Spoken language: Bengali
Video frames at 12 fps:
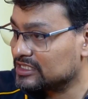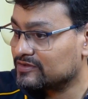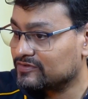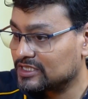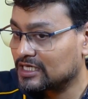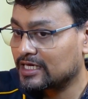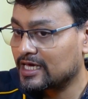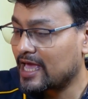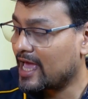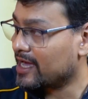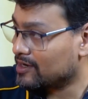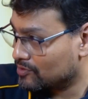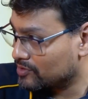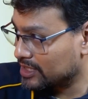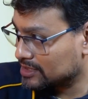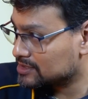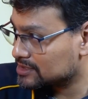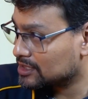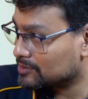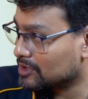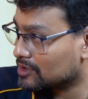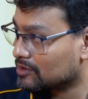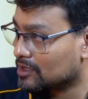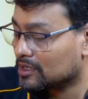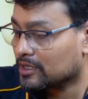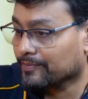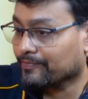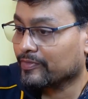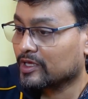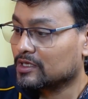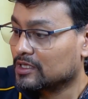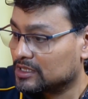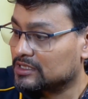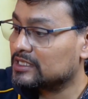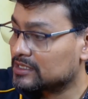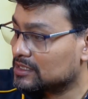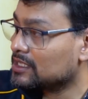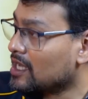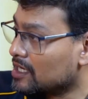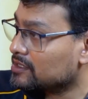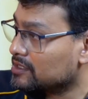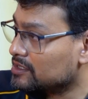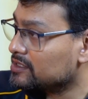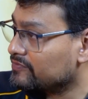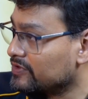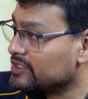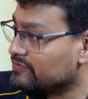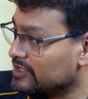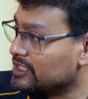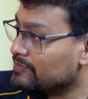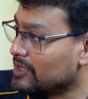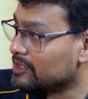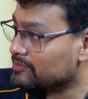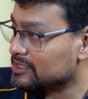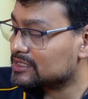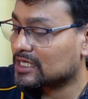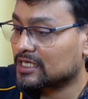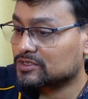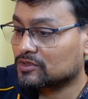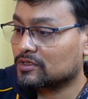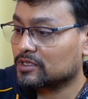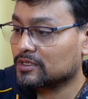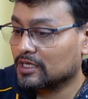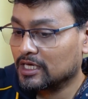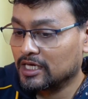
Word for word: ক্রিয়েটিভিটিকে এক করে একটা সিনেমা করা হয় ডিরেক্টরের আন্ডারে ডিফারেন্ট ডিফারেন্ট ডিপার্টমেন্টস কাজ করে